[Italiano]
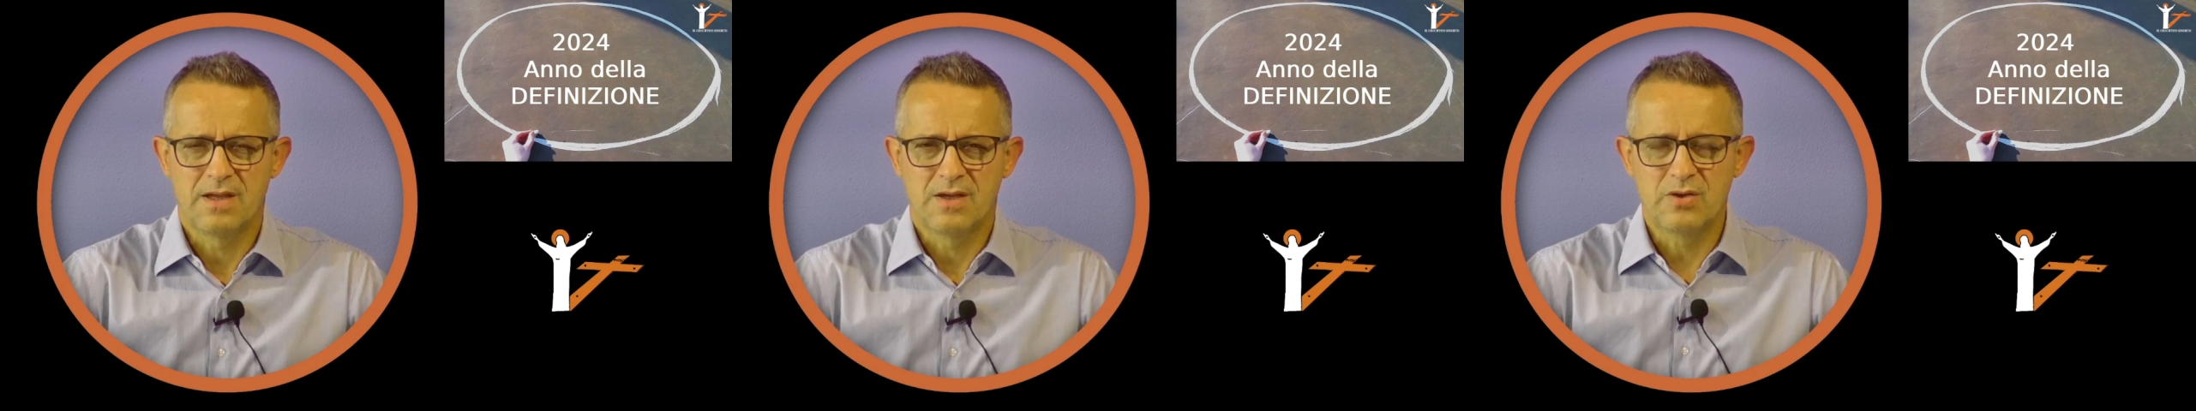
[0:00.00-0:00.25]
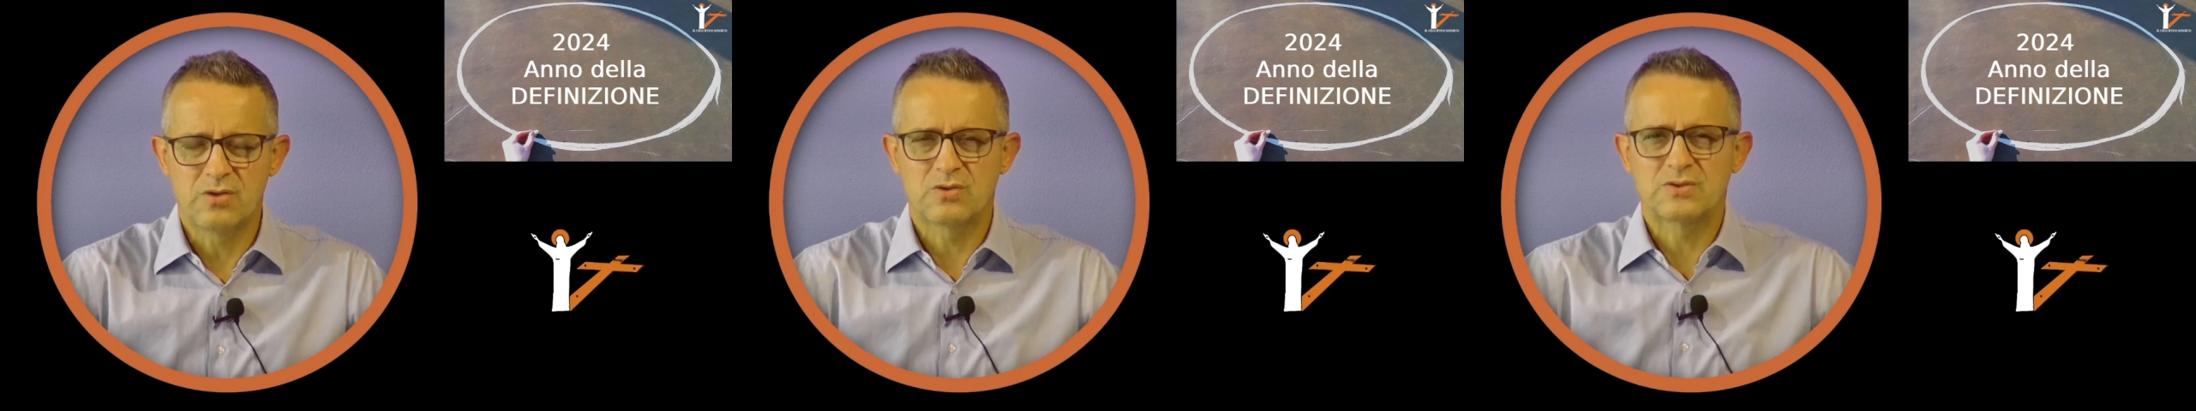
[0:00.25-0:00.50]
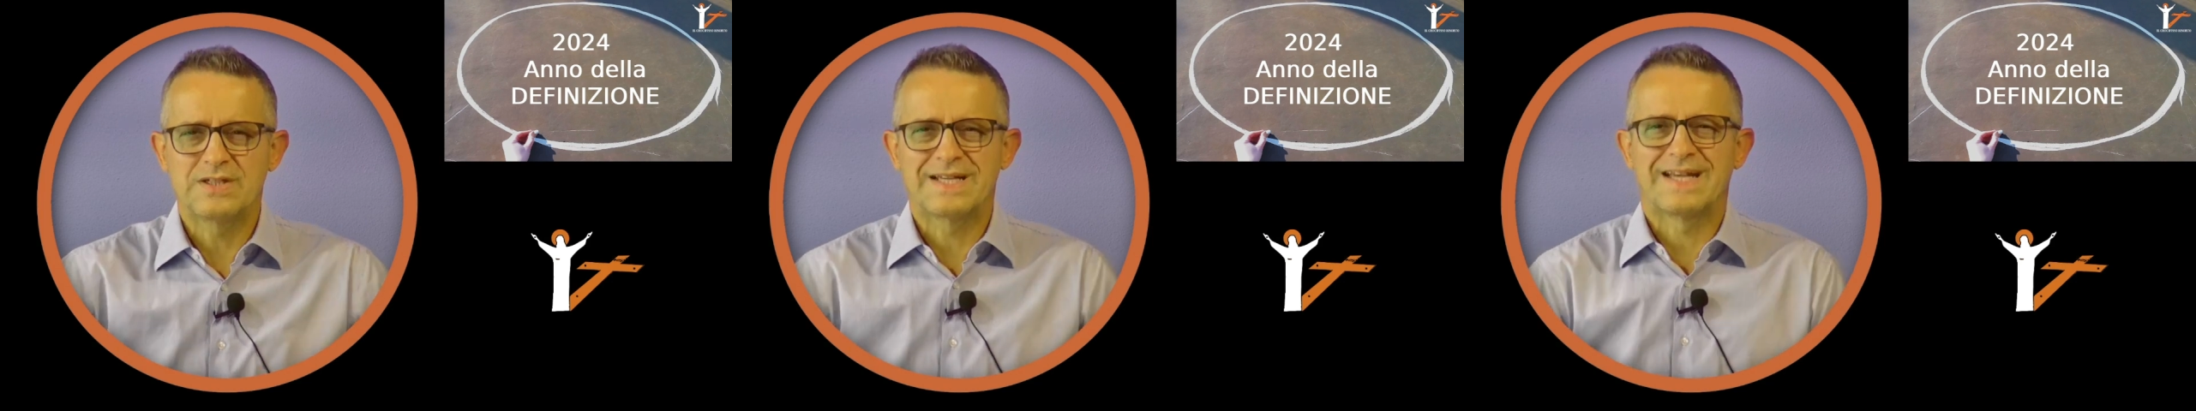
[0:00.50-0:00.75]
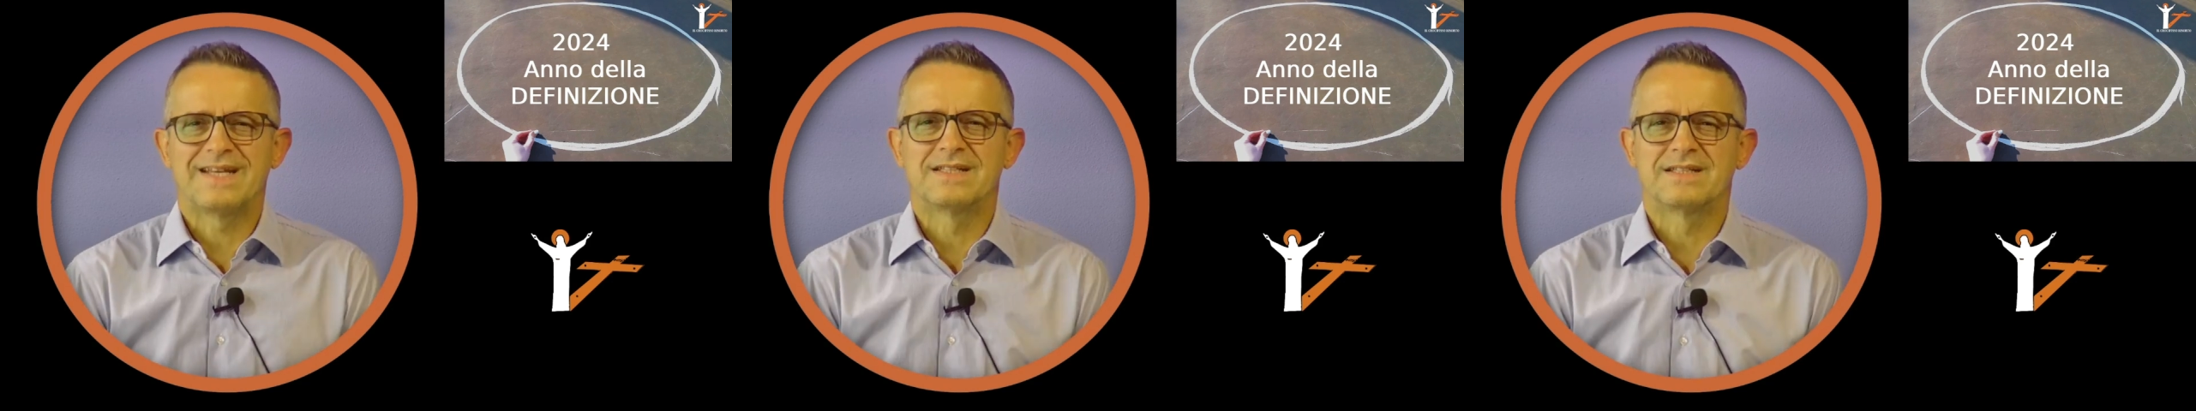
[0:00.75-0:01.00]
non così
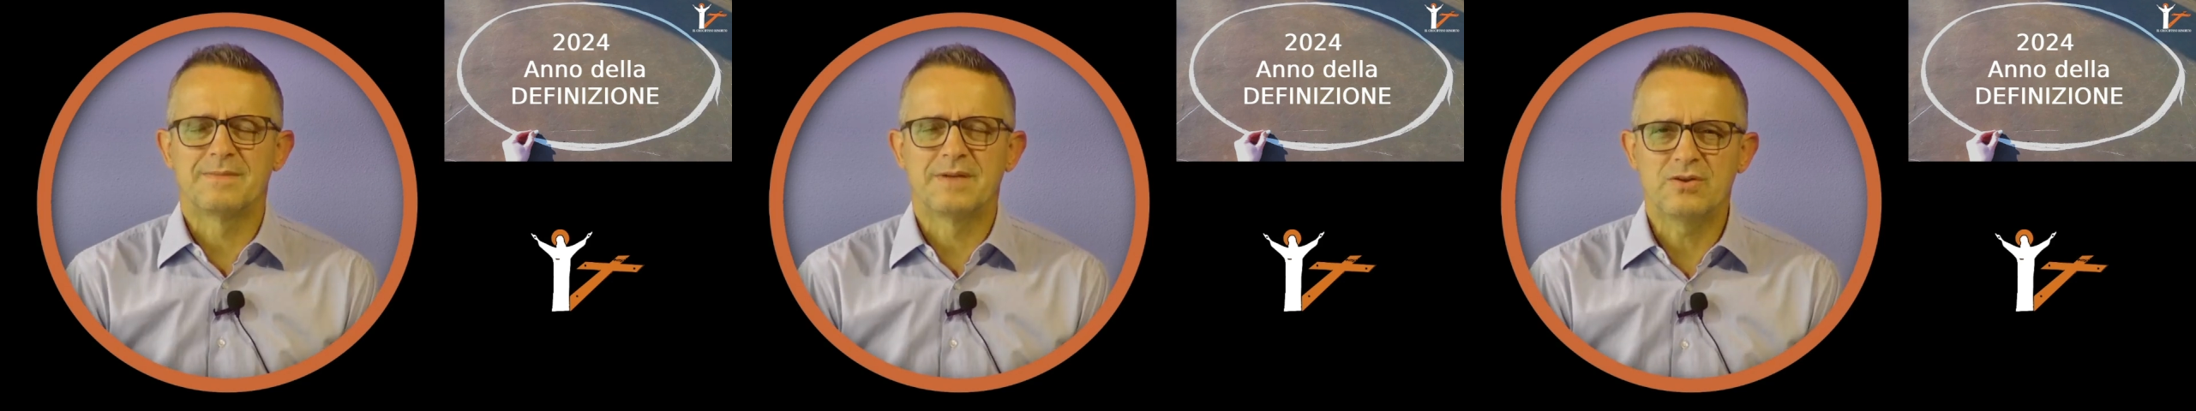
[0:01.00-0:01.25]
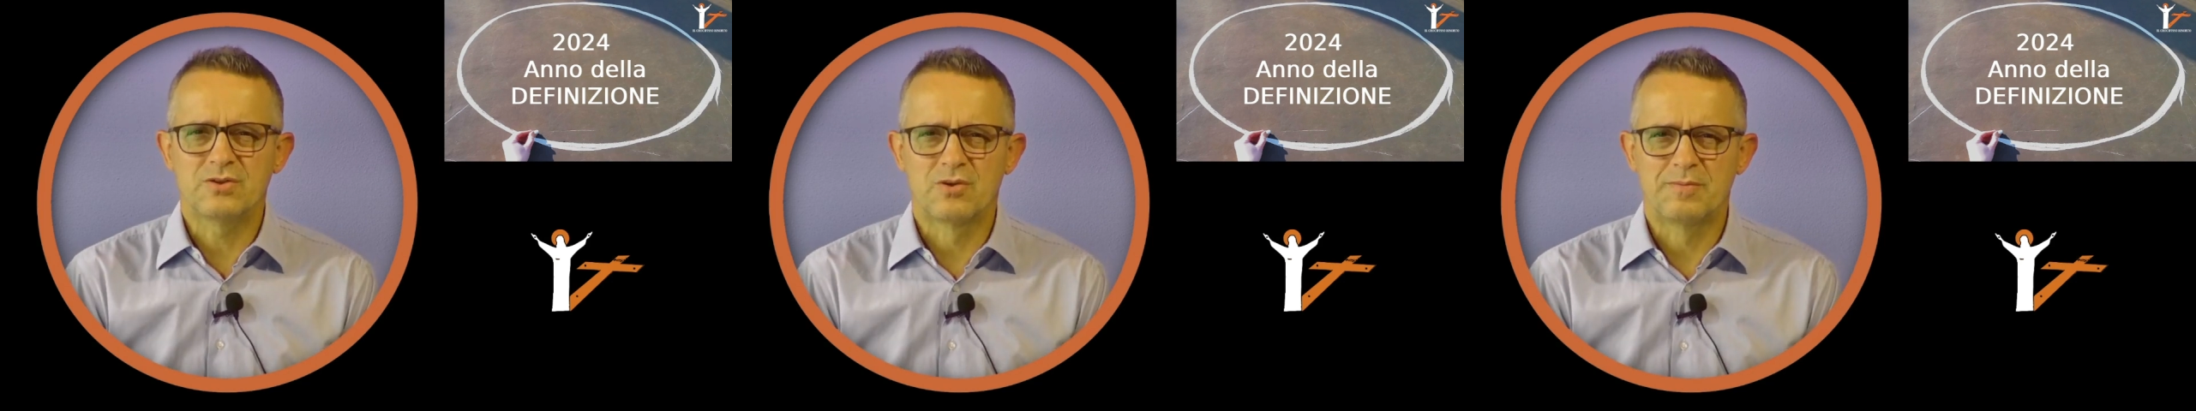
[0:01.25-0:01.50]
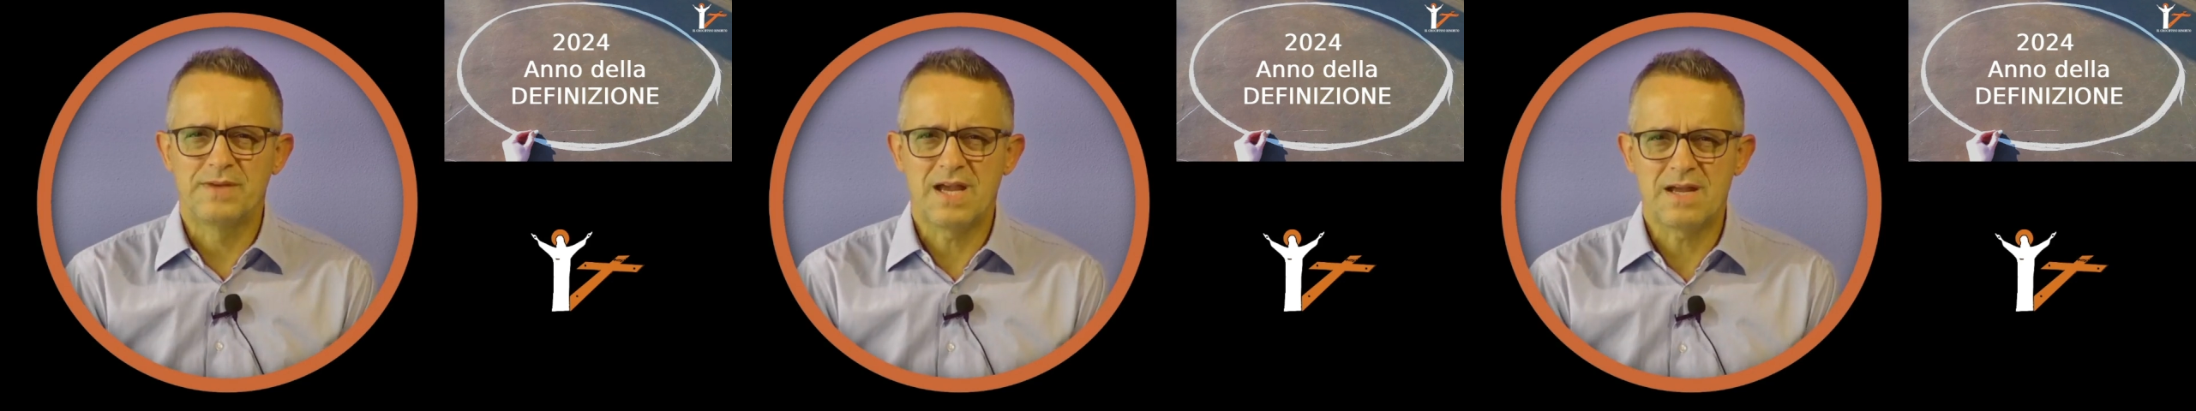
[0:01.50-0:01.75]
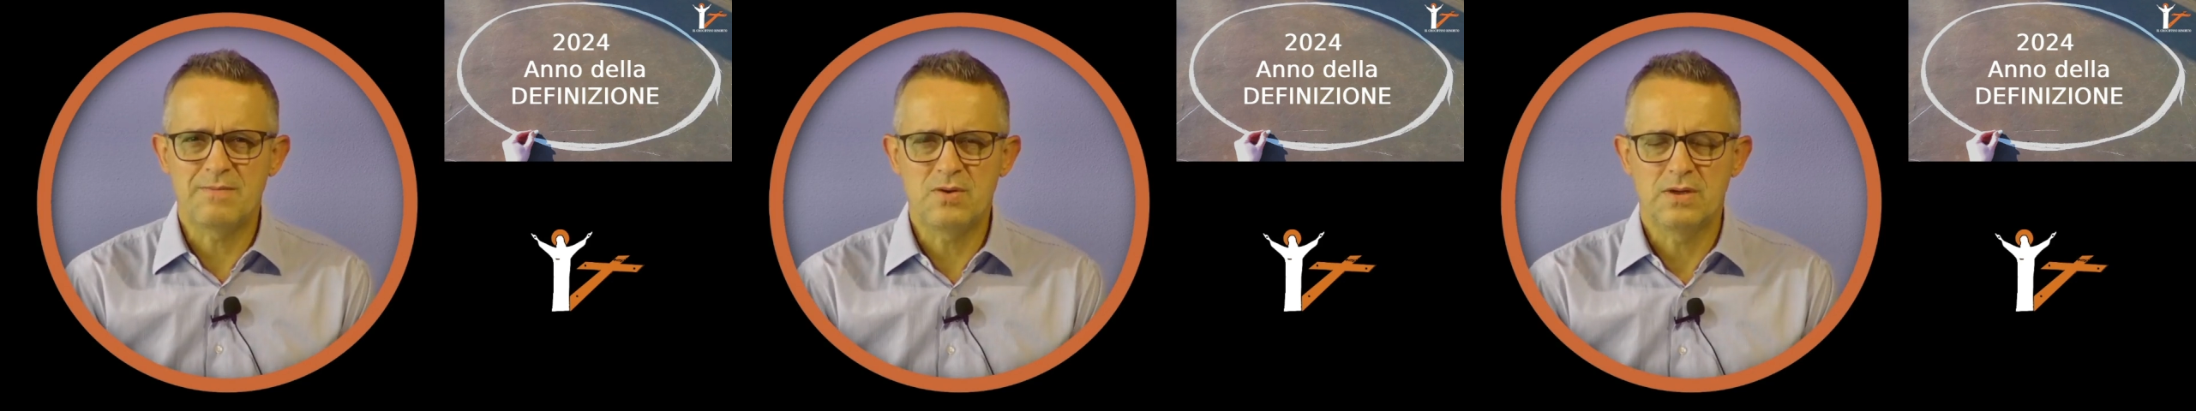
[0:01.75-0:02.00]
carissimi, noi
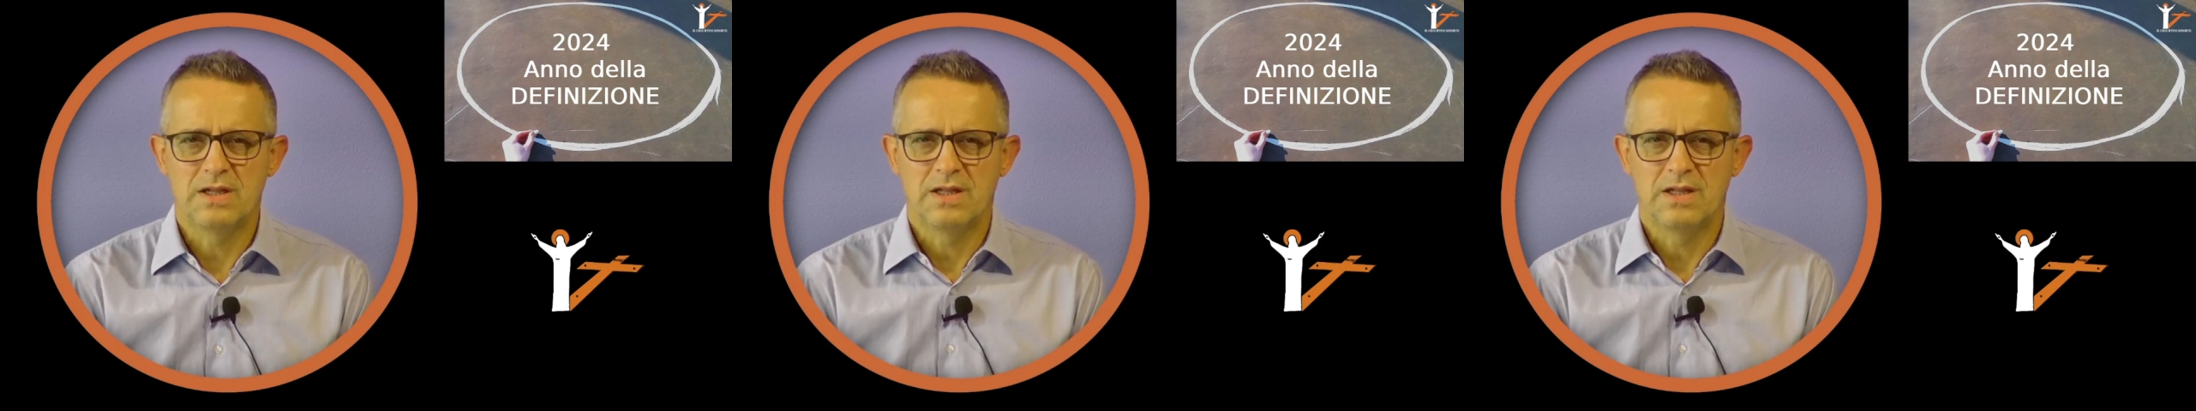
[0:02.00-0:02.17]
dobbiamo